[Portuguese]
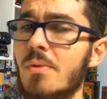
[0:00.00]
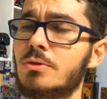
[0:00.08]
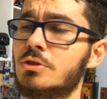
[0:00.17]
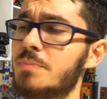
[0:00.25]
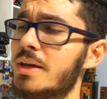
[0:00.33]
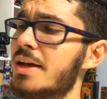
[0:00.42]

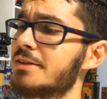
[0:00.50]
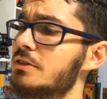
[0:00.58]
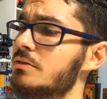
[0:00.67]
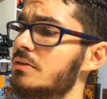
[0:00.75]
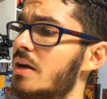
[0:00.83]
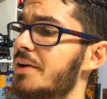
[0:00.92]
Os
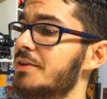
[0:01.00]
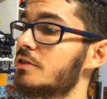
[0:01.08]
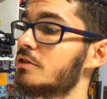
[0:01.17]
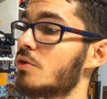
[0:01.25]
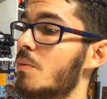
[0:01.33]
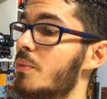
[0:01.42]
pedacinhos de
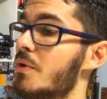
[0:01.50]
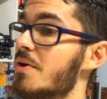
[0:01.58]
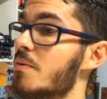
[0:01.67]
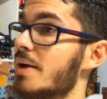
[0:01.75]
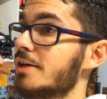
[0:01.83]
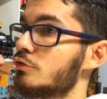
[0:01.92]
laranja são um
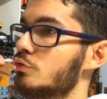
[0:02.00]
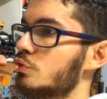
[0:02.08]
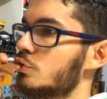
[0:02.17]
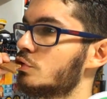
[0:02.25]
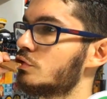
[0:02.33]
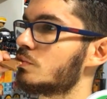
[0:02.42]
pouquinho mais
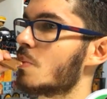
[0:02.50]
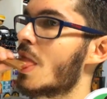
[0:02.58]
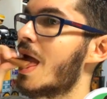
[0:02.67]
duros.